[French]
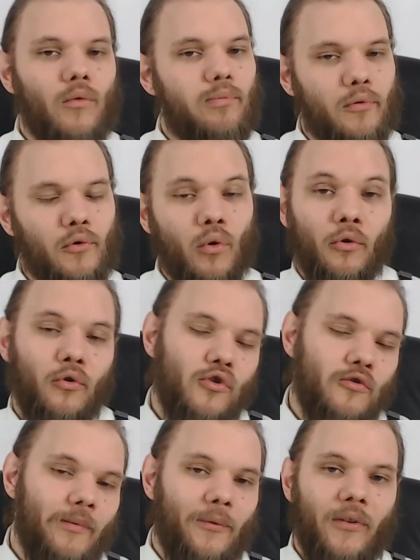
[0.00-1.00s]
plutôt ce que
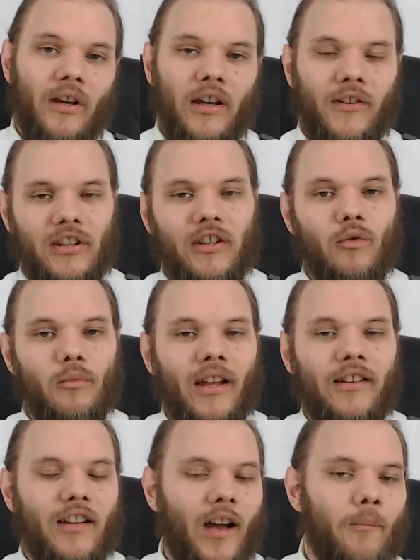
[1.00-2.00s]
je préférais, c'est qu'ils nous
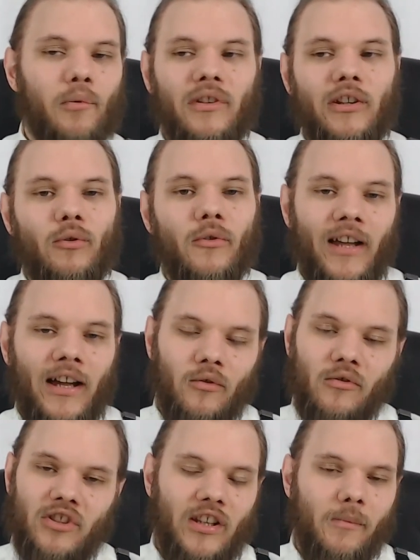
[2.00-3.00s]
mettent un peu des deux arcs
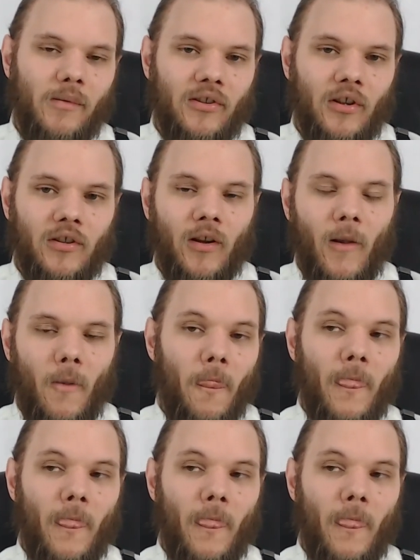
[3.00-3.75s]
dans chaque épisode,